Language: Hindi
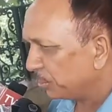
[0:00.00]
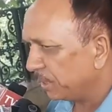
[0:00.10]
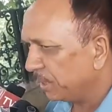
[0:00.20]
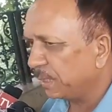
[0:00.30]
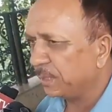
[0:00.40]
उस
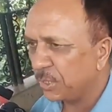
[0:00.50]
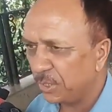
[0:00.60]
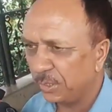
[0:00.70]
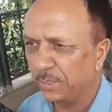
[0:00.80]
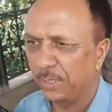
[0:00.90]
तरीके से
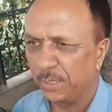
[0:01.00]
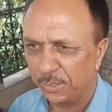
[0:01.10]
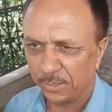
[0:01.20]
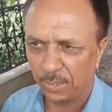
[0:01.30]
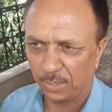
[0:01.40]
सीज़न
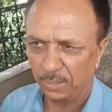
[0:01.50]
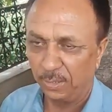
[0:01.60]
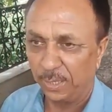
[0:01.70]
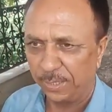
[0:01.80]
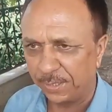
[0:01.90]
नहीं चला
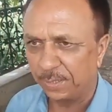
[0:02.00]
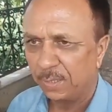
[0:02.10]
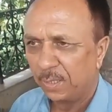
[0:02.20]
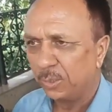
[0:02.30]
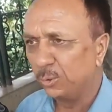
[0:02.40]
लेकिन
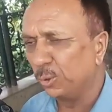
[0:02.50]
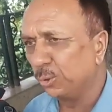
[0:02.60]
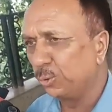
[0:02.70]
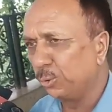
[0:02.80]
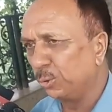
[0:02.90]

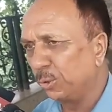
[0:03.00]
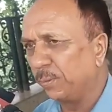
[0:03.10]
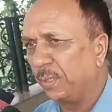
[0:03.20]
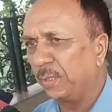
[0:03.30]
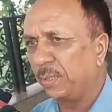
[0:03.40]
जो जून
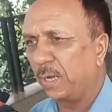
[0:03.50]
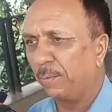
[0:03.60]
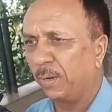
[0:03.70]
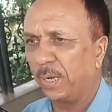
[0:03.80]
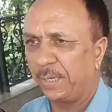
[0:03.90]
में
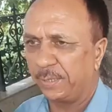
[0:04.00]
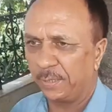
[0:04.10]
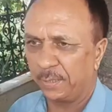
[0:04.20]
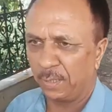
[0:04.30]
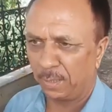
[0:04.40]
आवागाही
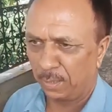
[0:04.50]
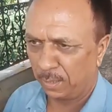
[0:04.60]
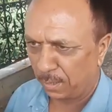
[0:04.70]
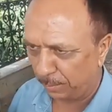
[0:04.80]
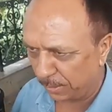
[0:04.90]

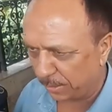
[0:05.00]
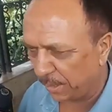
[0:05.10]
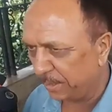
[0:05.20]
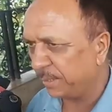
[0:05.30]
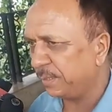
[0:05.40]

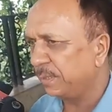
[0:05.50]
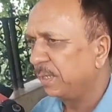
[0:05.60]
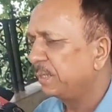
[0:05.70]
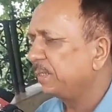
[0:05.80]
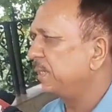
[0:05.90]
आवाजाही रही
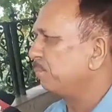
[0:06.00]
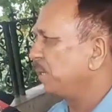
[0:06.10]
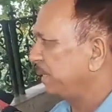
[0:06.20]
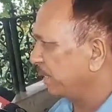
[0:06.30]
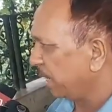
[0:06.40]
या
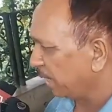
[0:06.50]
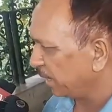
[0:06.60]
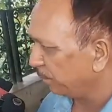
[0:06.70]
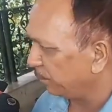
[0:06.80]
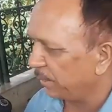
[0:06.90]
मई के
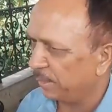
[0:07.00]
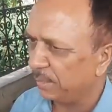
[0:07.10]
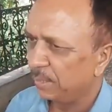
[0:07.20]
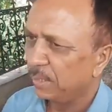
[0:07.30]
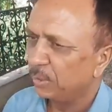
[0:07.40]
आखिर में
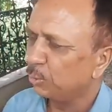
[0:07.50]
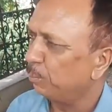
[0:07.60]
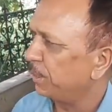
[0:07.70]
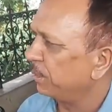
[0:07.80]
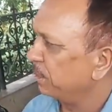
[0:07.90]
रही तो
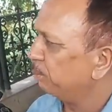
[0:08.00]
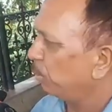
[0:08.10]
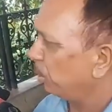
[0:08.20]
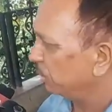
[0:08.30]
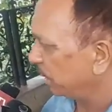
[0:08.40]
पर्यटक
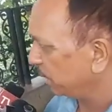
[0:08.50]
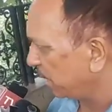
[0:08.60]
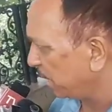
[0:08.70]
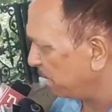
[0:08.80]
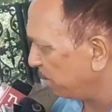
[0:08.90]
बहुत ज़्यादा
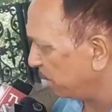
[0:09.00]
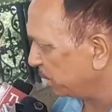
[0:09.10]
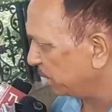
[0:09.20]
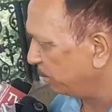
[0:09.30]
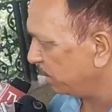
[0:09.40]
आया
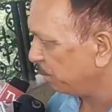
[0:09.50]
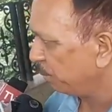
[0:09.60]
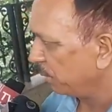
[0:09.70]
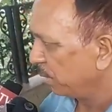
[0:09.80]
हिमाचल में